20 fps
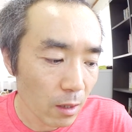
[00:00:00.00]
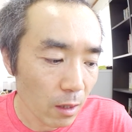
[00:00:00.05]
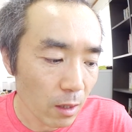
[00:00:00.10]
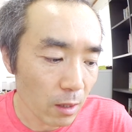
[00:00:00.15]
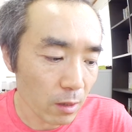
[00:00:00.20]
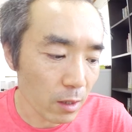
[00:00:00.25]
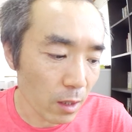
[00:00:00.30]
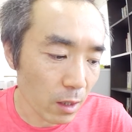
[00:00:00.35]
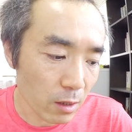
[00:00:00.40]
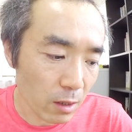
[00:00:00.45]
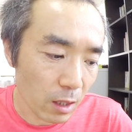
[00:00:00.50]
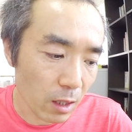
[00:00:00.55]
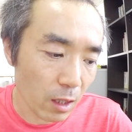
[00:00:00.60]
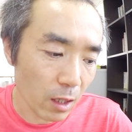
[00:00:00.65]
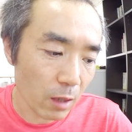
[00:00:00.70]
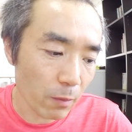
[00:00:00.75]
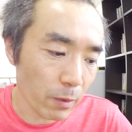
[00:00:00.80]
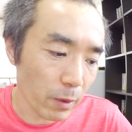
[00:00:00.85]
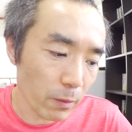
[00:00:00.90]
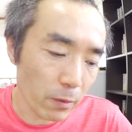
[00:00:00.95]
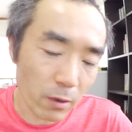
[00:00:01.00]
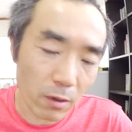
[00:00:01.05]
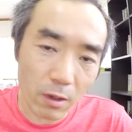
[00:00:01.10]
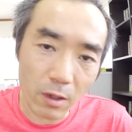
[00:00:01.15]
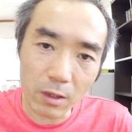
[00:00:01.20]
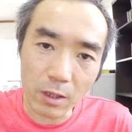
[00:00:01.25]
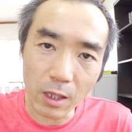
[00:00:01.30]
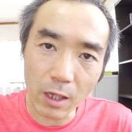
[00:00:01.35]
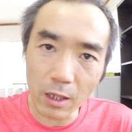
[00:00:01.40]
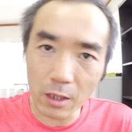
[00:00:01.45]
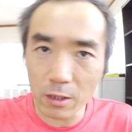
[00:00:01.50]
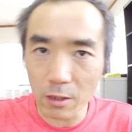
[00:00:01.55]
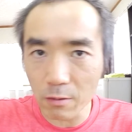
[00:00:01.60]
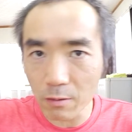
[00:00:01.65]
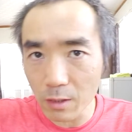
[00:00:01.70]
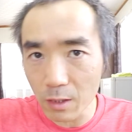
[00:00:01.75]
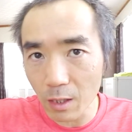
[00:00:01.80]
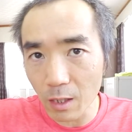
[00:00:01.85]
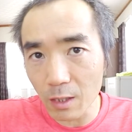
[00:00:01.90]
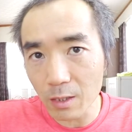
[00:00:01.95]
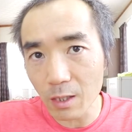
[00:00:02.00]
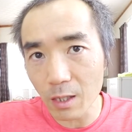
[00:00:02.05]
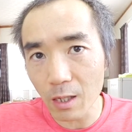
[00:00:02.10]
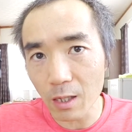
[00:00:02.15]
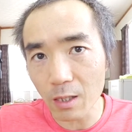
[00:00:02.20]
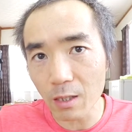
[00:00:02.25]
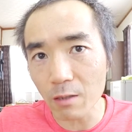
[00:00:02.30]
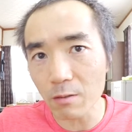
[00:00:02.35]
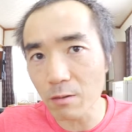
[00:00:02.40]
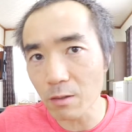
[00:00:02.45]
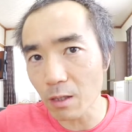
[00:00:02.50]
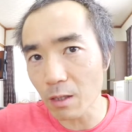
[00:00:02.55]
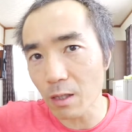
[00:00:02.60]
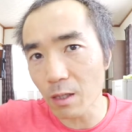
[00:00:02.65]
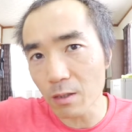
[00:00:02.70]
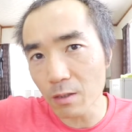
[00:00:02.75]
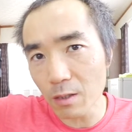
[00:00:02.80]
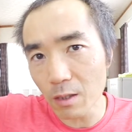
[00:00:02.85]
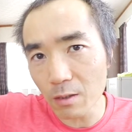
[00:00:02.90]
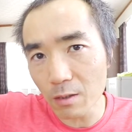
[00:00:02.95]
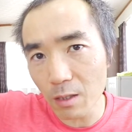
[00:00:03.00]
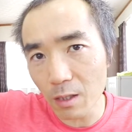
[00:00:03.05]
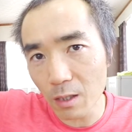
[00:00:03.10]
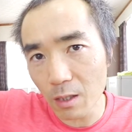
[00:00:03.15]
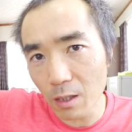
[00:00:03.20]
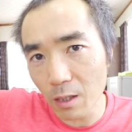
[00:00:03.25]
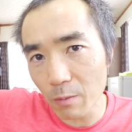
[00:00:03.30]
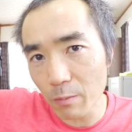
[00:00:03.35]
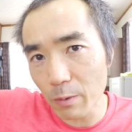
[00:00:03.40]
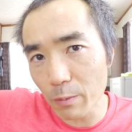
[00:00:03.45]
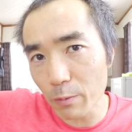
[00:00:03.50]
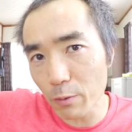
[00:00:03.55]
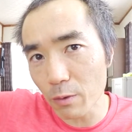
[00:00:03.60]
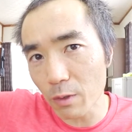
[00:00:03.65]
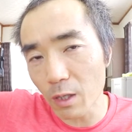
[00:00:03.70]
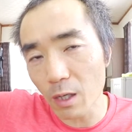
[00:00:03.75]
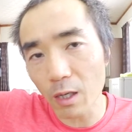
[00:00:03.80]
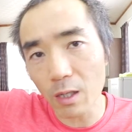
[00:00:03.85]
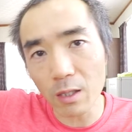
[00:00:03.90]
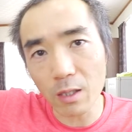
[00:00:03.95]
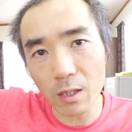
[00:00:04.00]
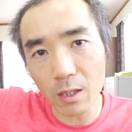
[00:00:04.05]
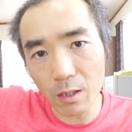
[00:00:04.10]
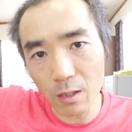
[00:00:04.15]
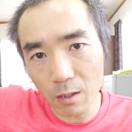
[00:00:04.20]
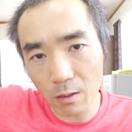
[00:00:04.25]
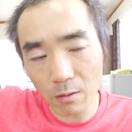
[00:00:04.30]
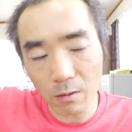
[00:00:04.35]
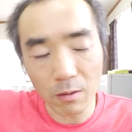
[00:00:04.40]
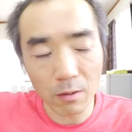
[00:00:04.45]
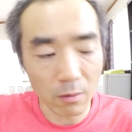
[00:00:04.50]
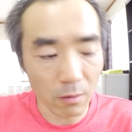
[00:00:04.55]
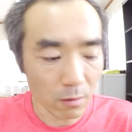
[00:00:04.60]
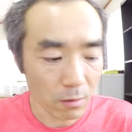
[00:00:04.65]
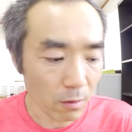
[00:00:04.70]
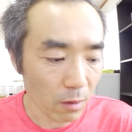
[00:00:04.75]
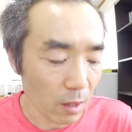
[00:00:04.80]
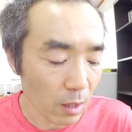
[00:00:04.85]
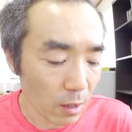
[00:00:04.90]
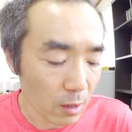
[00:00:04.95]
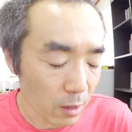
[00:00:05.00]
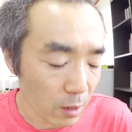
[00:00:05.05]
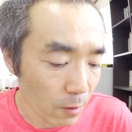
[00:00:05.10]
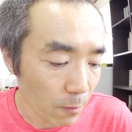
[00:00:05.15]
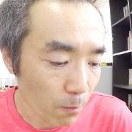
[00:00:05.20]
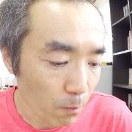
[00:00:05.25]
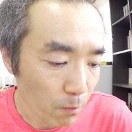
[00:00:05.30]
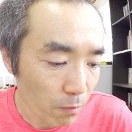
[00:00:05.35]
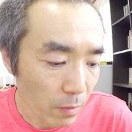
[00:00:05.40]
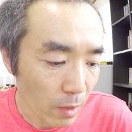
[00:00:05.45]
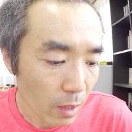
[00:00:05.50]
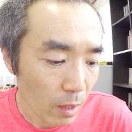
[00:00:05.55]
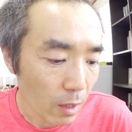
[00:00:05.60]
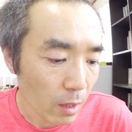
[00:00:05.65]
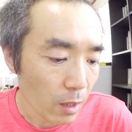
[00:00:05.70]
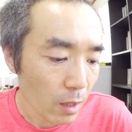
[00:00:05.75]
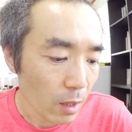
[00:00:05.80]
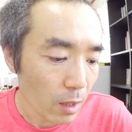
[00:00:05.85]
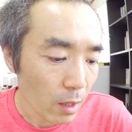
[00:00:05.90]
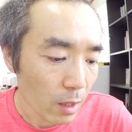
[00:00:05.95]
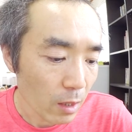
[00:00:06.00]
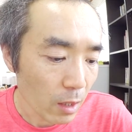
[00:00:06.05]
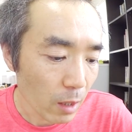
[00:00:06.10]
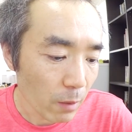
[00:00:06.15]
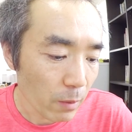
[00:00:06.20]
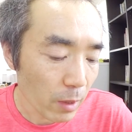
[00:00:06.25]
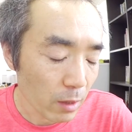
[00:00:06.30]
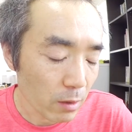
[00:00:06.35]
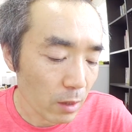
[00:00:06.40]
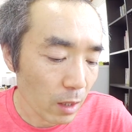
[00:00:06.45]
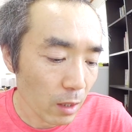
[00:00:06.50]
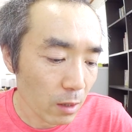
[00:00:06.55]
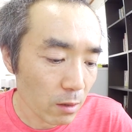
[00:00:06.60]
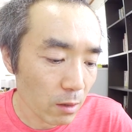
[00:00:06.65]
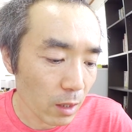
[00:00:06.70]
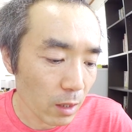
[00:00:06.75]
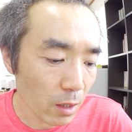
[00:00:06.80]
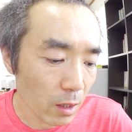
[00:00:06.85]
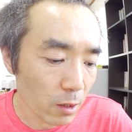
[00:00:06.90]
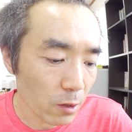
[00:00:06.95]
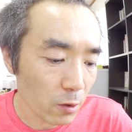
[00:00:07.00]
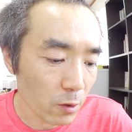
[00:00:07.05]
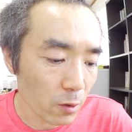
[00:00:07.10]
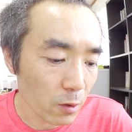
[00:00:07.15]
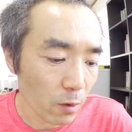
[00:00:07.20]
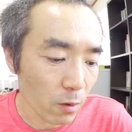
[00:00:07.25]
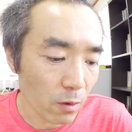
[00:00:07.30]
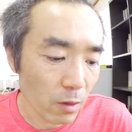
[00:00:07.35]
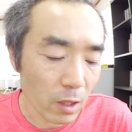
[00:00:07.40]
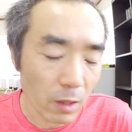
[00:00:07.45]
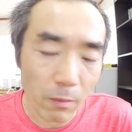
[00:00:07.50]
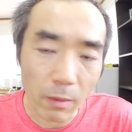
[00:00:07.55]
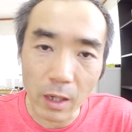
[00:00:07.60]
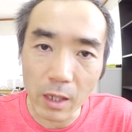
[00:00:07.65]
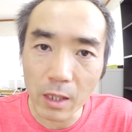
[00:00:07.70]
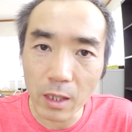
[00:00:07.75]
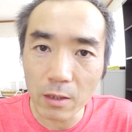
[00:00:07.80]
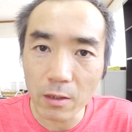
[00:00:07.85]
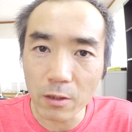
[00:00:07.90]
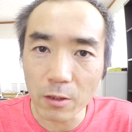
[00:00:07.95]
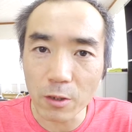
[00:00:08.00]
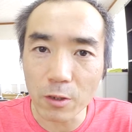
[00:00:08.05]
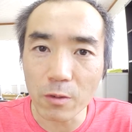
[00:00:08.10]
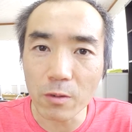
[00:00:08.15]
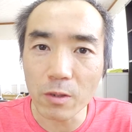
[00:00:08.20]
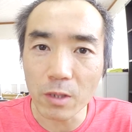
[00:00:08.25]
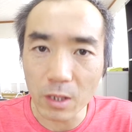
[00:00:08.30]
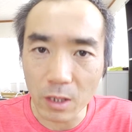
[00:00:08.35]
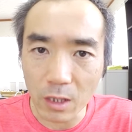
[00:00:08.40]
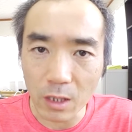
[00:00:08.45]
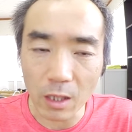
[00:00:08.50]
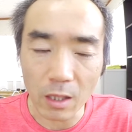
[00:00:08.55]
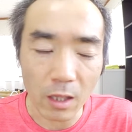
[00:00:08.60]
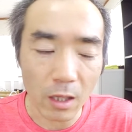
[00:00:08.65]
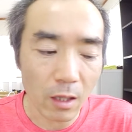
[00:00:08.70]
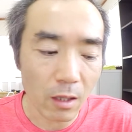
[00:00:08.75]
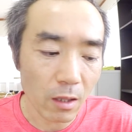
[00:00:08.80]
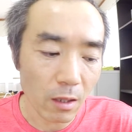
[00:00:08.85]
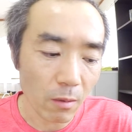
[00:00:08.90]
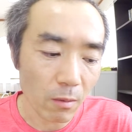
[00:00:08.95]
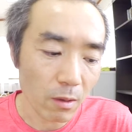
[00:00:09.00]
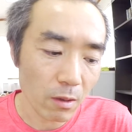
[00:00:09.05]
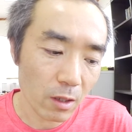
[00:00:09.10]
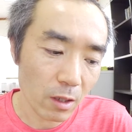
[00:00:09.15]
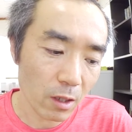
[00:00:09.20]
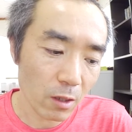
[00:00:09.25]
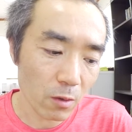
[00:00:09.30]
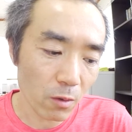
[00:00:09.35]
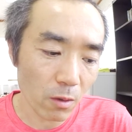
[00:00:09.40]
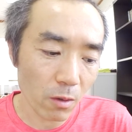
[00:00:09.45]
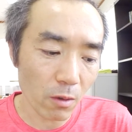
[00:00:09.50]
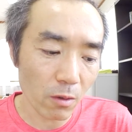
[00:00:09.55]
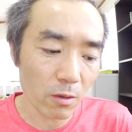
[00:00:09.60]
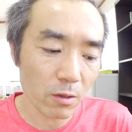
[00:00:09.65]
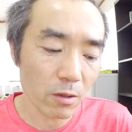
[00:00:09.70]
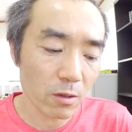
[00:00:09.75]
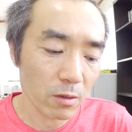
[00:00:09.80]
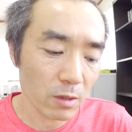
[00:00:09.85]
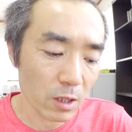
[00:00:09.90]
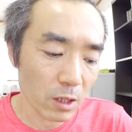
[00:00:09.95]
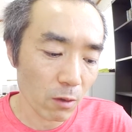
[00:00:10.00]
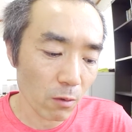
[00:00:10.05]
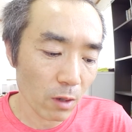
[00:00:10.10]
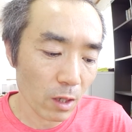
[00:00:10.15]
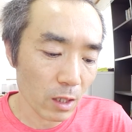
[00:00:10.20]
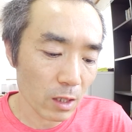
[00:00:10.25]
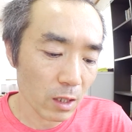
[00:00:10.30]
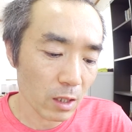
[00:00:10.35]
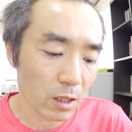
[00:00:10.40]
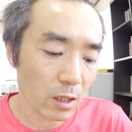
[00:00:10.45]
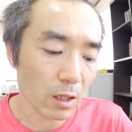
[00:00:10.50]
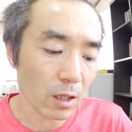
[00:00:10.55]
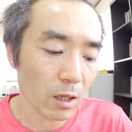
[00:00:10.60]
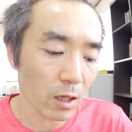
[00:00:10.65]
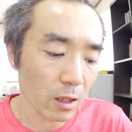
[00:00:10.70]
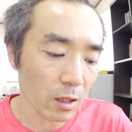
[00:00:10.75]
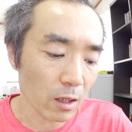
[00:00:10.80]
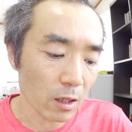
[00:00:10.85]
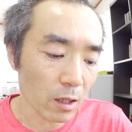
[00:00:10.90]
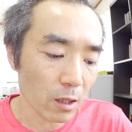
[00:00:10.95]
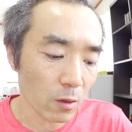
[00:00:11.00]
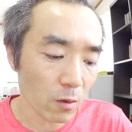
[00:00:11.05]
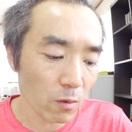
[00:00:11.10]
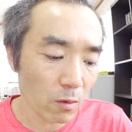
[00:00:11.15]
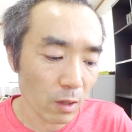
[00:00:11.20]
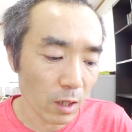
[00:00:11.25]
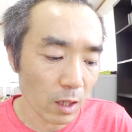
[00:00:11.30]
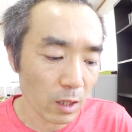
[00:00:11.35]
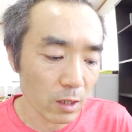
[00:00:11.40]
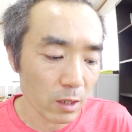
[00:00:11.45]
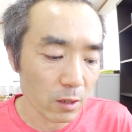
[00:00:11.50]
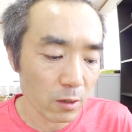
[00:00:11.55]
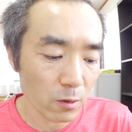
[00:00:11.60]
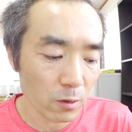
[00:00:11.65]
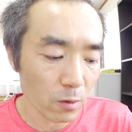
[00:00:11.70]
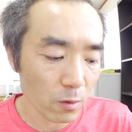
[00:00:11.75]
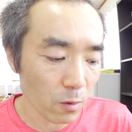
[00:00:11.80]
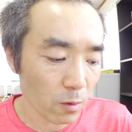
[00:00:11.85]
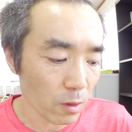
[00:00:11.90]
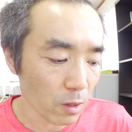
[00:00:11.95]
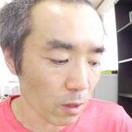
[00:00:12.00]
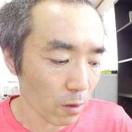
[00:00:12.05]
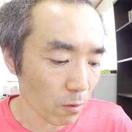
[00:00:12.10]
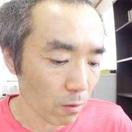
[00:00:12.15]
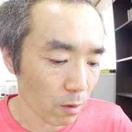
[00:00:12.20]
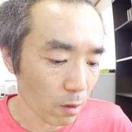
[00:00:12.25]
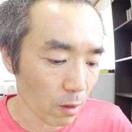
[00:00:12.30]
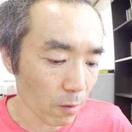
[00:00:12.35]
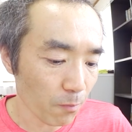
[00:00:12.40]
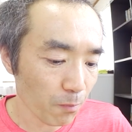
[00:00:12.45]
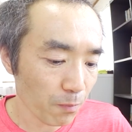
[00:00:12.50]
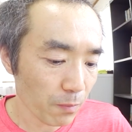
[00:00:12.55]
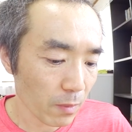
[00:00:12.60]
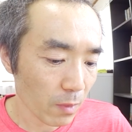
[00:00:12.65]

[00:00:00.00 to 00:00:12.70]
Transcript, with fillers: 血圧がなんか微妙、体重はなんか下がってるんだ。血圧がなんか微妙に上がっていってるっていう、そんな感じ。で、脈拍74でマイナス11だね。な昨日の数字がおかしいんじゃないかな。昨日の85っていうのか。